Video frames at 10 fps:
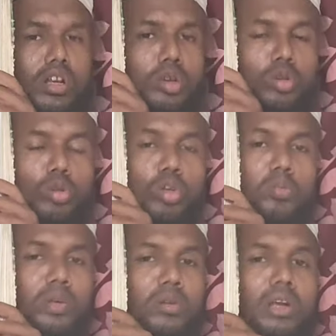করি যত
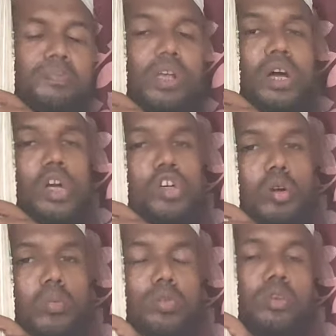তদবির করি
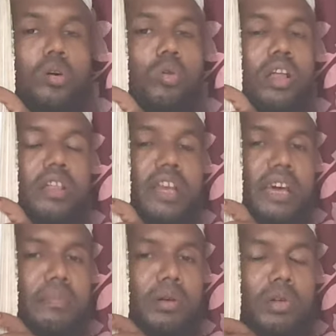সব কিছু এই কোরআন থেকে
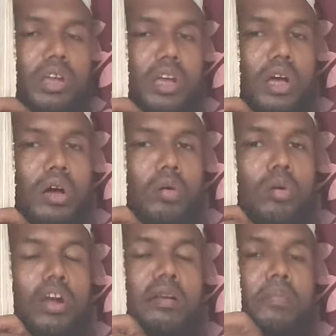আমি করি
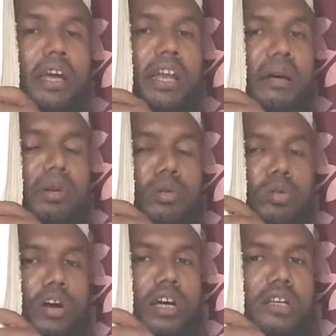কোরআনের বাহিরে আমি
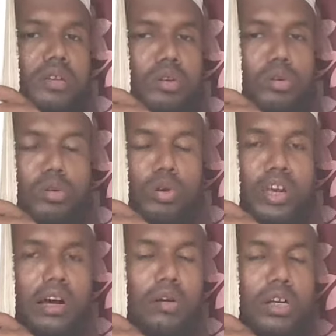কোনো কাজ কখনো
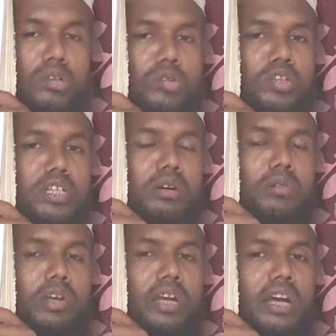করি না করার জন্য চেষ্টা
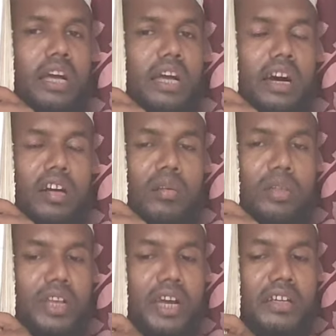করি না কারণ
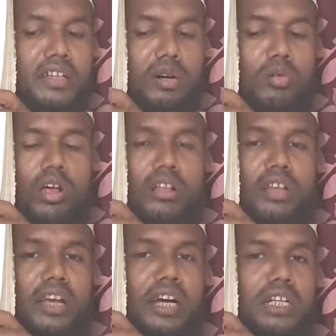আমি দেখেছি যে কোরআন
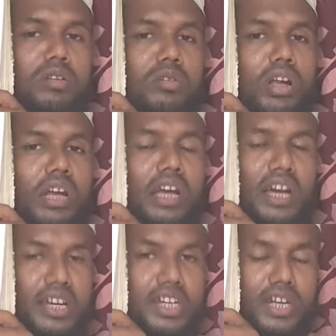থেকে কাজ করলে
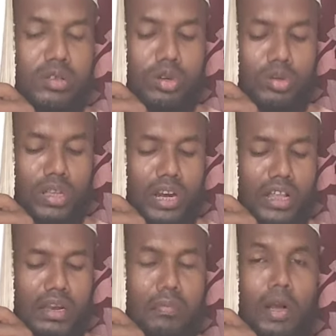সেটা যত
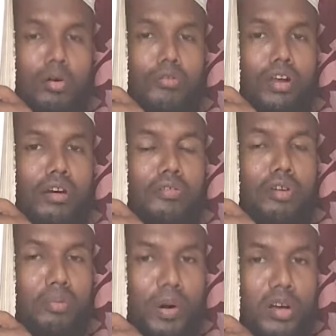তাড়াতাড়ি ভালো
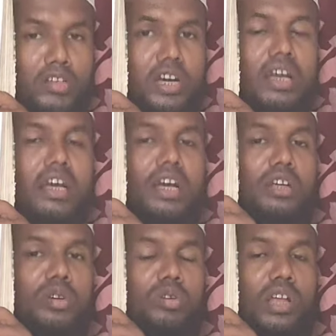ফলাফল পাওয়া যায়
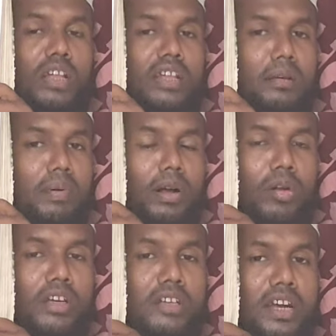যত তাড়াতাড়ি
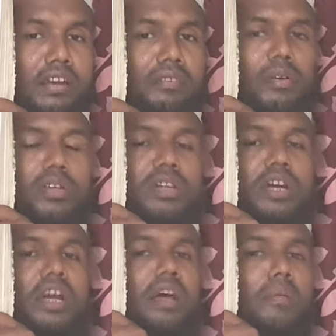ভালো রেজাল্ট পাওয়া
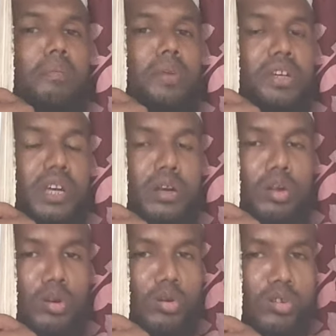যায় বিশ্বের
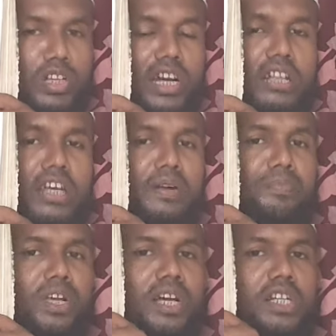অন্য কোনো জায়গা থেকে
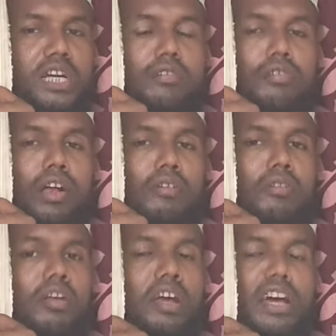সেই
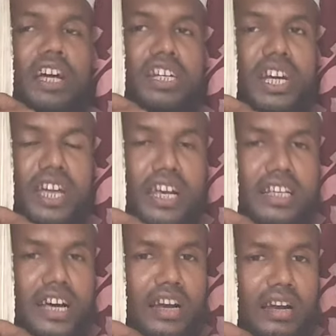ফলাফল সেই
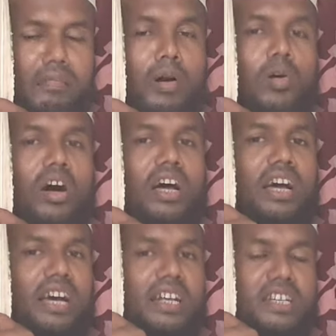রেজাল্ট পাওয়া
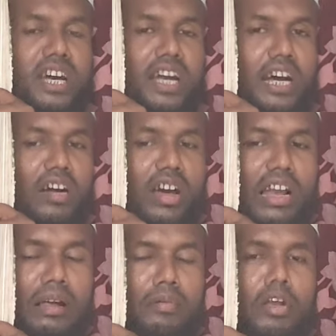যায় না কারণ
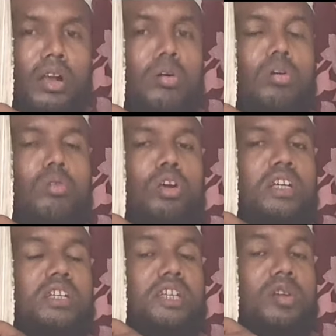আল্লাহ বলেন
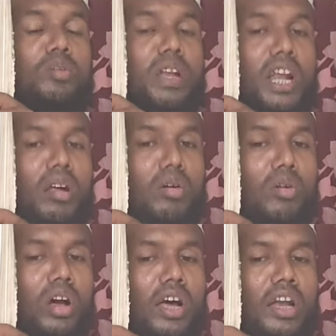অনুনাজিলু মিনাল
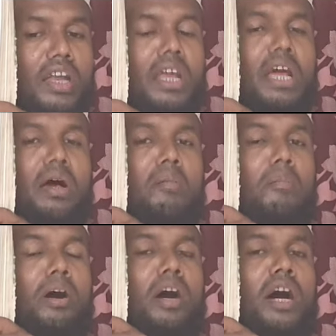কোরআনি
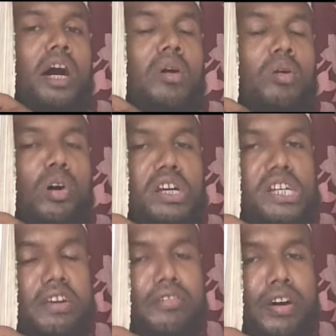মা হুয়া
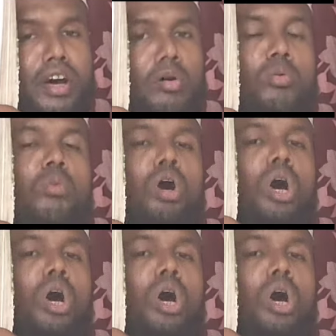শিফা উ